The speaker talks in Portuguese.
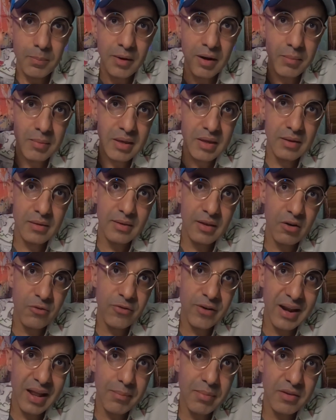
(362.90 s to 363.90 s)
para mim, não
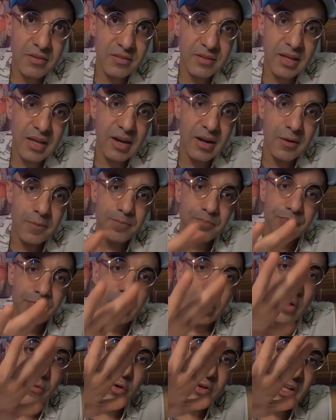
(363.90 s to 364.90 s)
falar besteira,
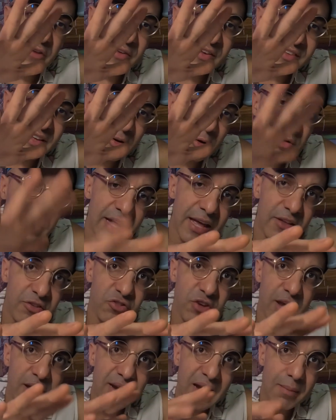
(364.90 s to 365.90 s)
eu vou estar tá fazendo o
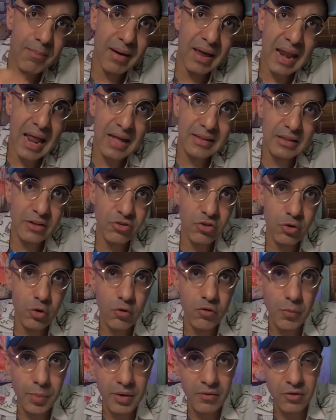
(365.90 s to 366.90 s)
teste aí na balada de
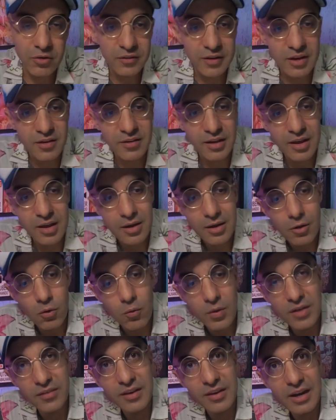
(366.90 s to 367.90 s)
novo para vocês aí,
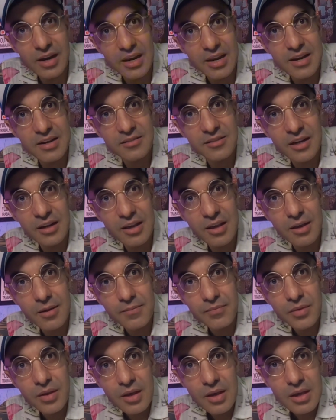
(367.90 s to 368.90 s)
com essa criança aqui,